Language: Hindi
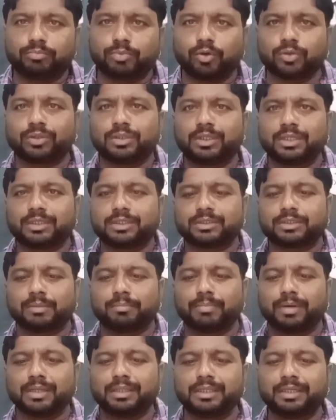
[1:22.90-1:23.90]
बहुत अधिक
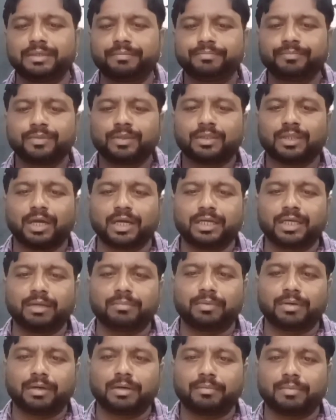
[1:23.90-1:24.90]
सम्मान दें ताकि
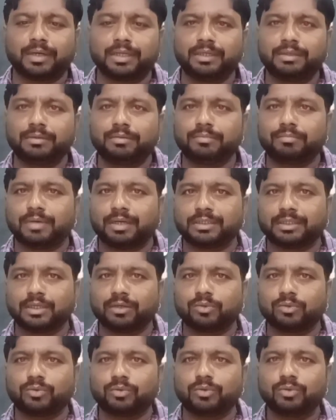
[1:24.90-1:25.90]
हम हमारी
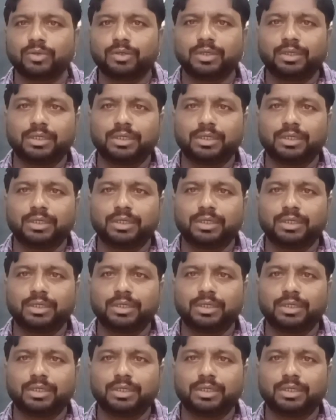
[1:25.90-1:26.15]
भाषा को